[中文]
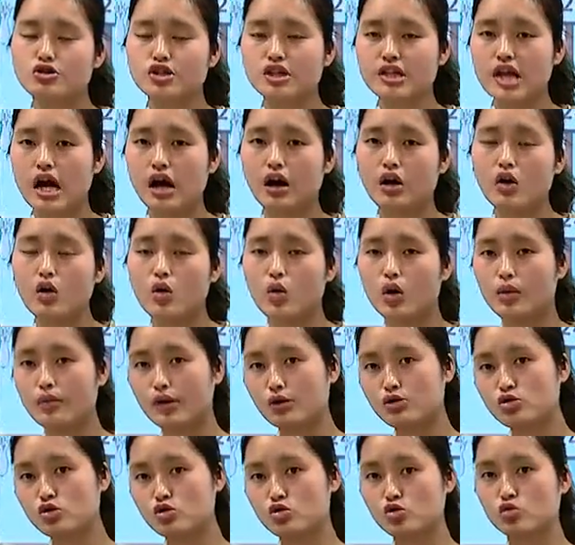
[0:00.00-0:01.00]
就是要我
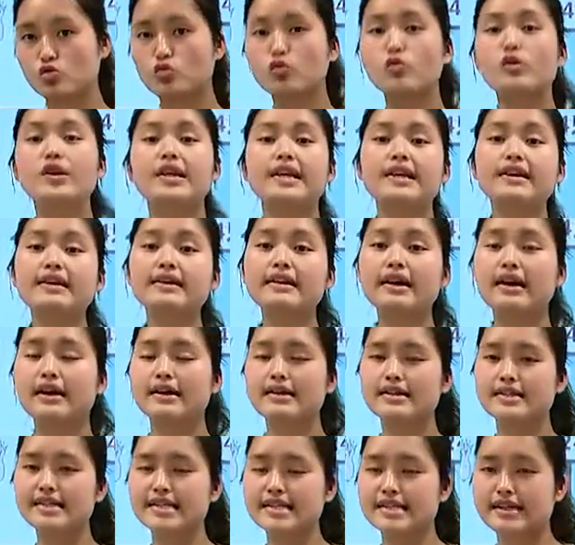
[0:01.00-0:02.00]
们逐一
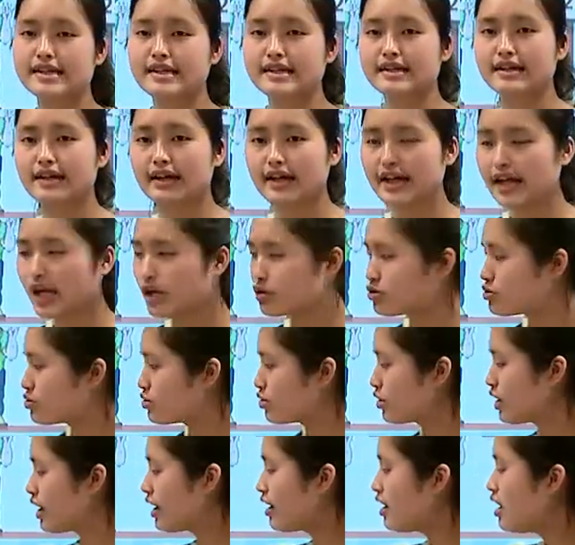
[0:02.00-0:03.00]
的进行一个列
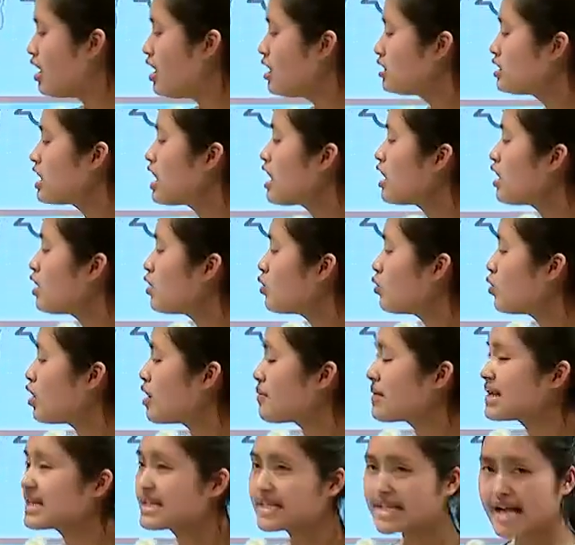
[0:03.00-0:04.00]
举。那
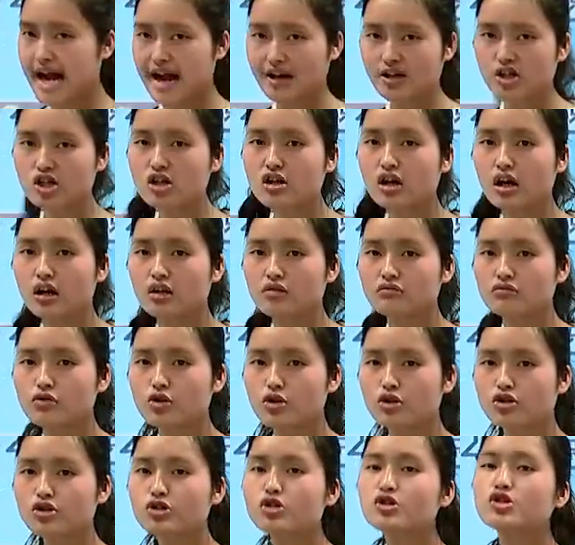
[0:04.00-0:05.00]
我们假设
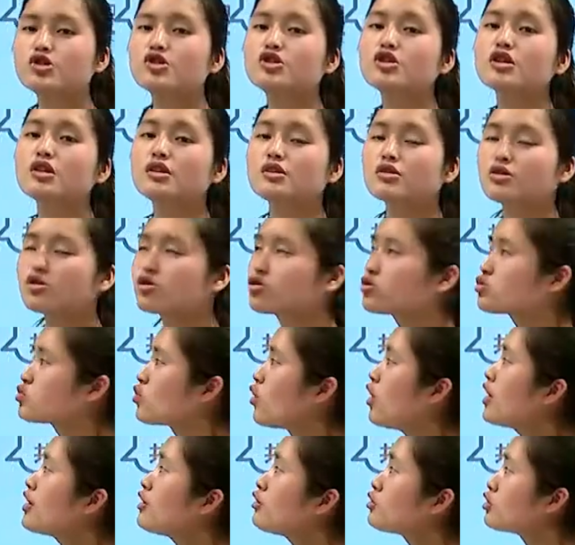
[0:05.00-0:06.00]
这
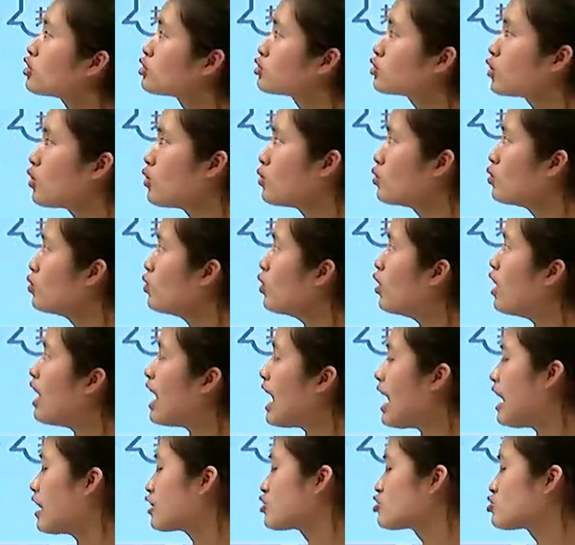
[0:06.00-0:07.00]
所有的动物
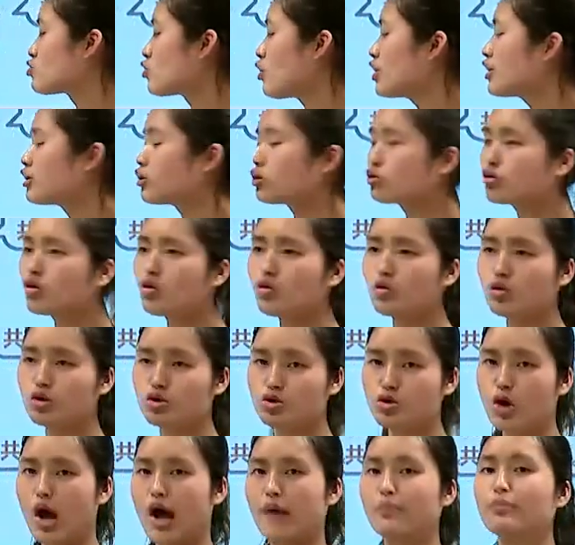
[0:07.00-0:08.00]
啊，所有的动
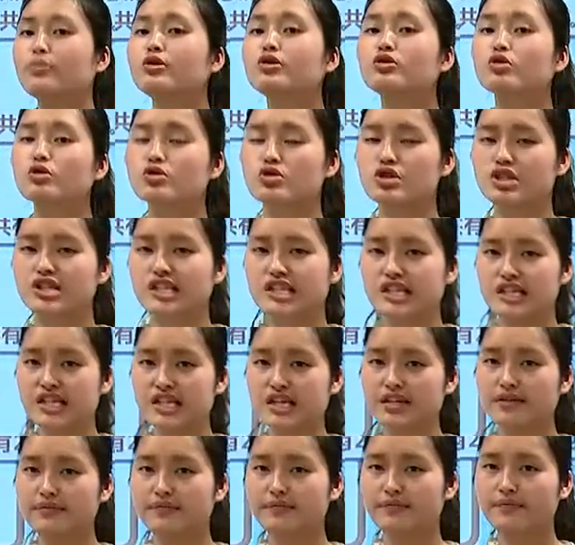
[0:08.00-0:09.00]
物全部都是
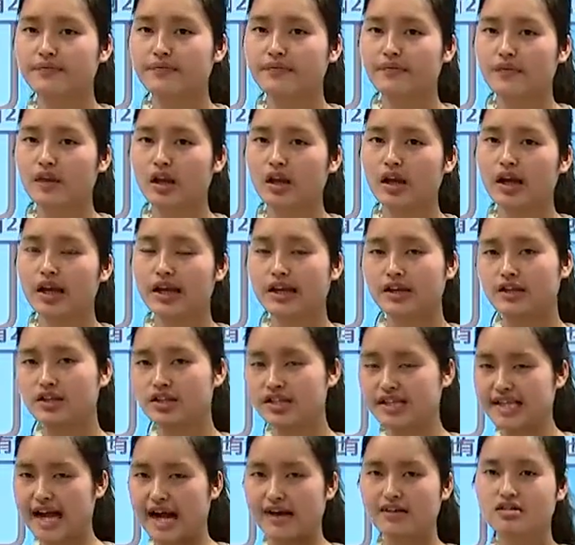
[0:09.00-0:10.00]
鸡，哎，
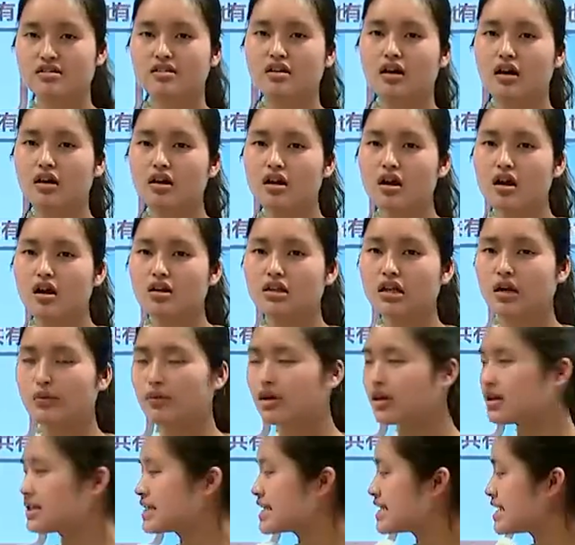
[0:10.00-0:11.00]
假设，
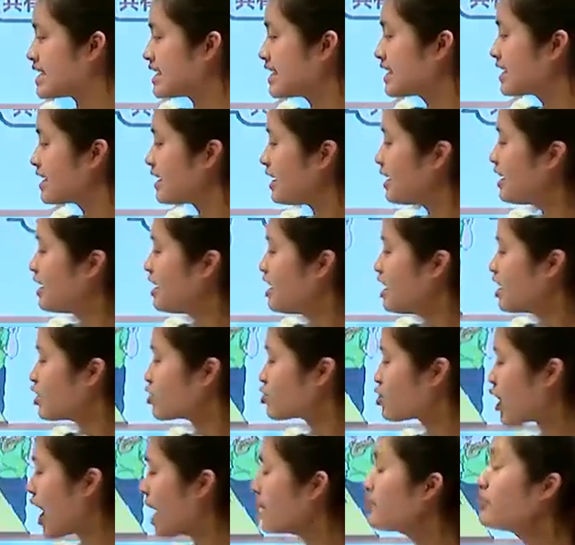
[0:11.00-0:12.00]
那么进行一个
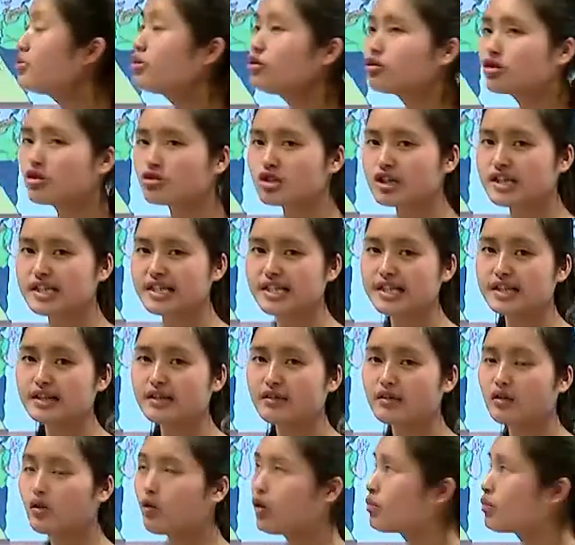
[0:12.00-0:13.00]
全部都是鸡。